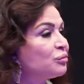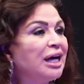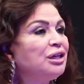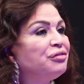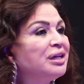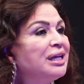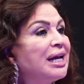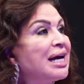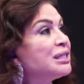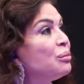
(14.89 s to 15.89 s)
اي
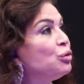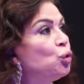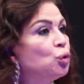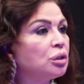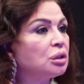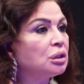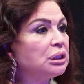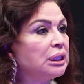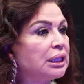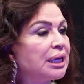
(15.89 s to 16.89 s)
فنان حسب الدور
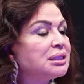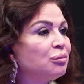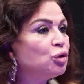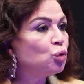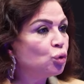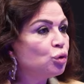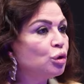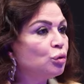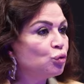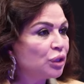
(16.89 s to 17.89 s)
يعني حسب الدور
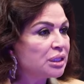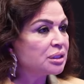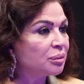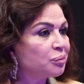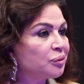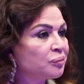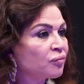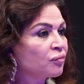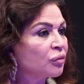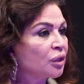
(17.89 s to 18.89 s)
المناسب م.
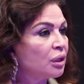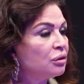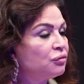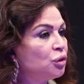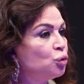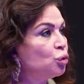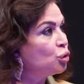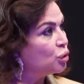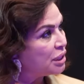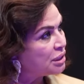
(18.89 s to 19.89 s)
في دور
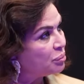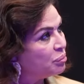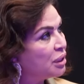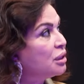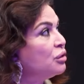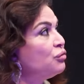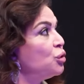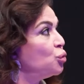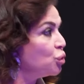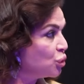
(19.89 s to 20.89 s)
يناسب مكي
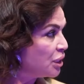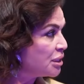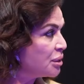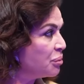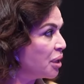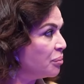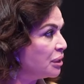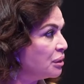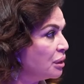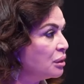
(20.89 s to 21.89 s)
في دور يناسب
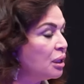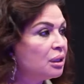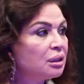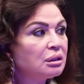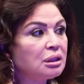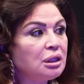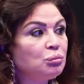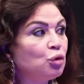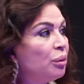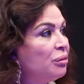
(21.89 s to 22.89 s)
رمضان
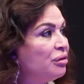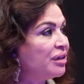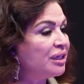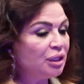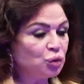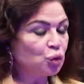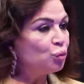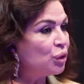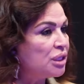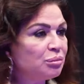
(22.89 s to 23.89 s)
المهم الفنان يكون
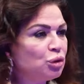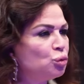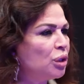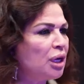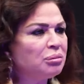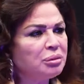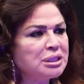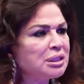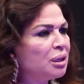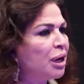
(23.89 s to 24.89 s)
مناسب للدور انا
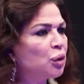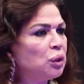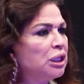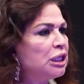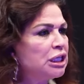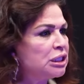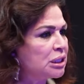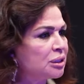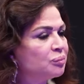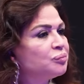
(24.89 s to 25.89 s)
بمثل مع كل الناس احنا سمعنا